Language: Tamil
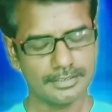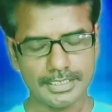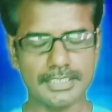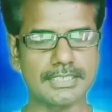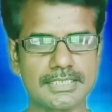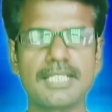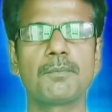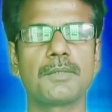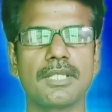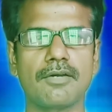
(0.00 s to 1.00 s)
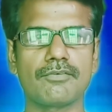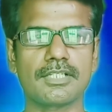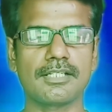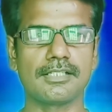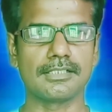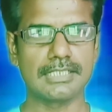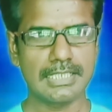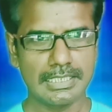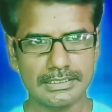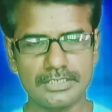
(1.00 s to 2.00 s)
நடிகை ஸ்ரீபிரியா அவர்கள்
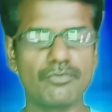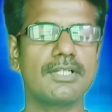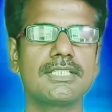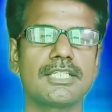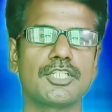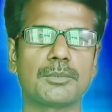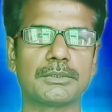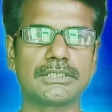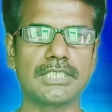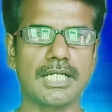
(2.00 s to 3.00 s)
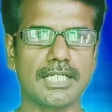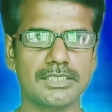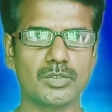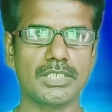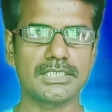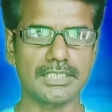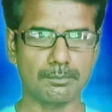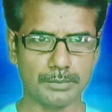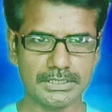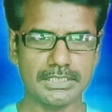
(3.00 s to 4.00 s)
சிவாஜி ஐயா பற்றி ஆயிரத்தி தொள்ளாயிரத்தி
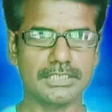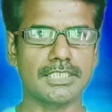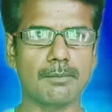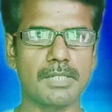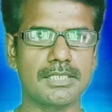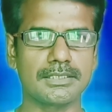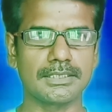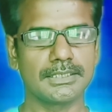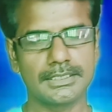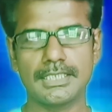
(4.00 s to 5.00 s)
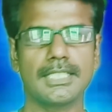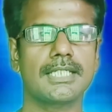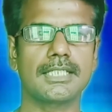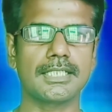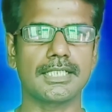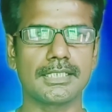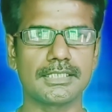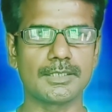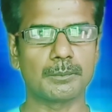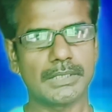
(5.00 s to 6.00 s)
எண்பத்தி ரெண்டாம் ஆண்டு தினகரனுக்கு
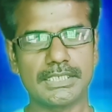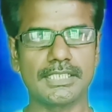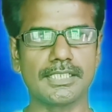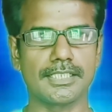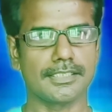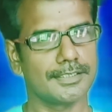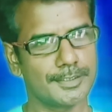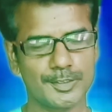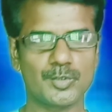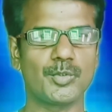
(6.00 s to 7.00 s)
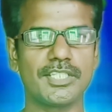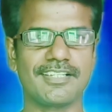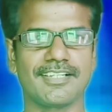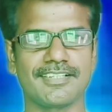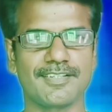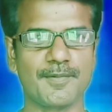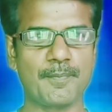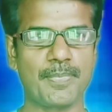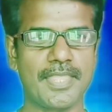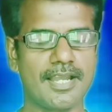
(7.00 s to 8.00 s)
அளித்த பேட்டியில் சொல்லியிருக்காங்க
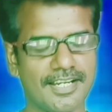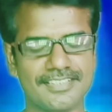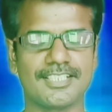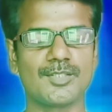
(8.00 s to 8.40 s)
அந்த